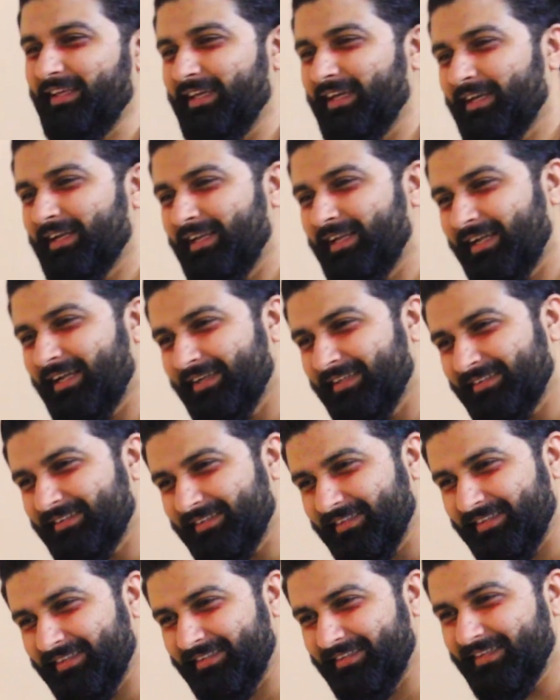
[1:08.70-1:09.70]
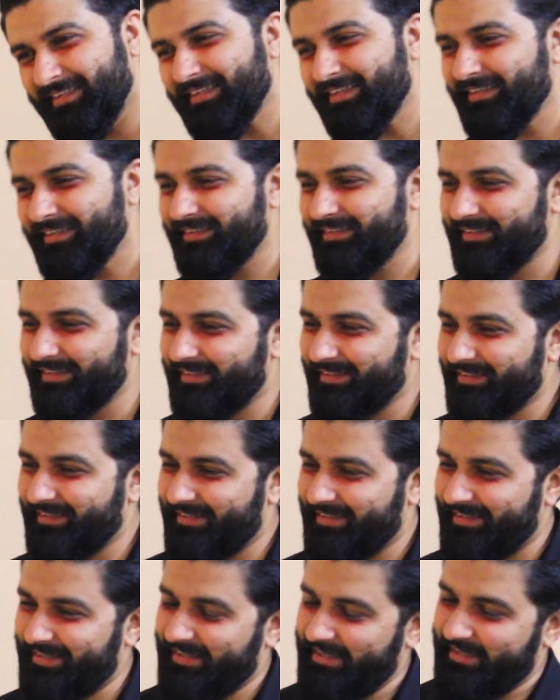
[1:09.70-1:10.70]
एक लानत इधर
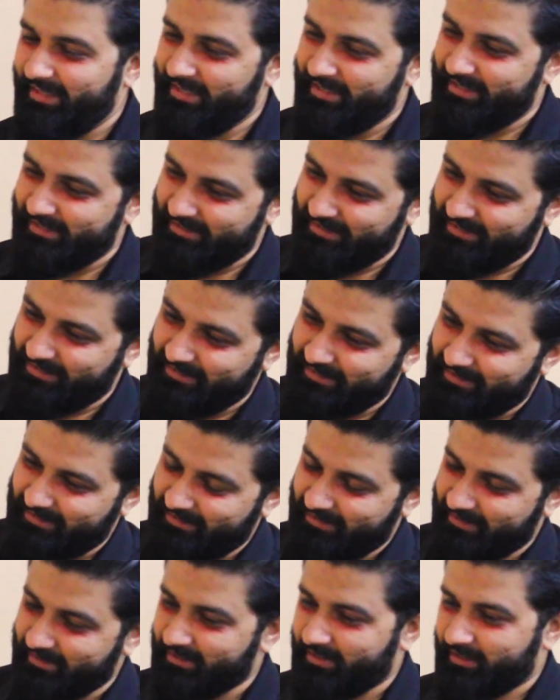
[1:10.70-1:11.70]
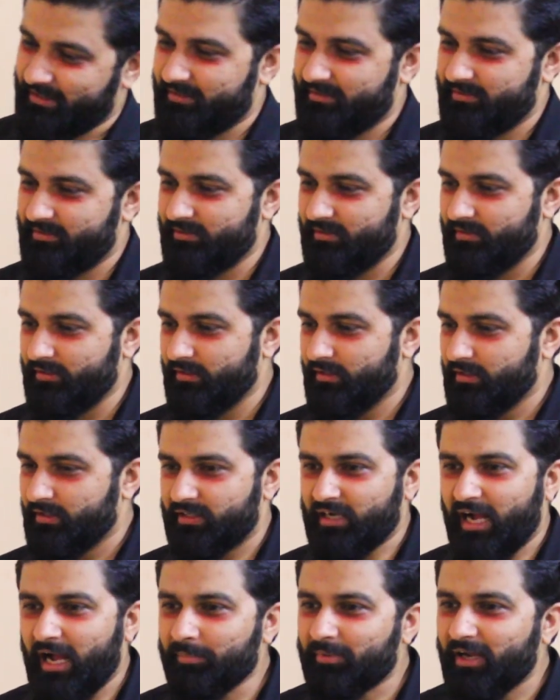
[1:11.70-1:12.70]
एक लानत इधर
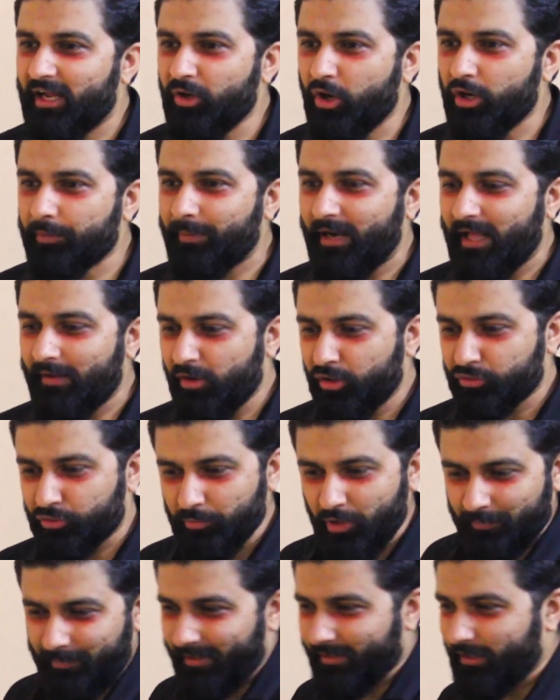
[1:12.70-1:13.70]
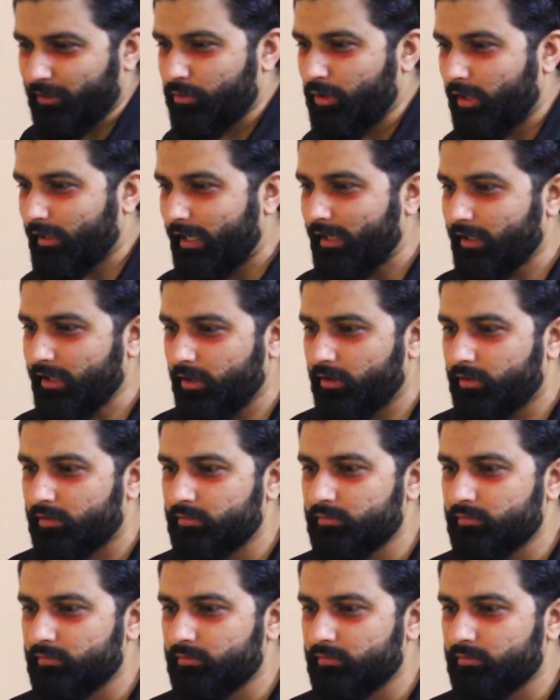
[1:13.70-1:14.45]
कहां का लोड पाओ तुम लोग बोल क्यों खेलो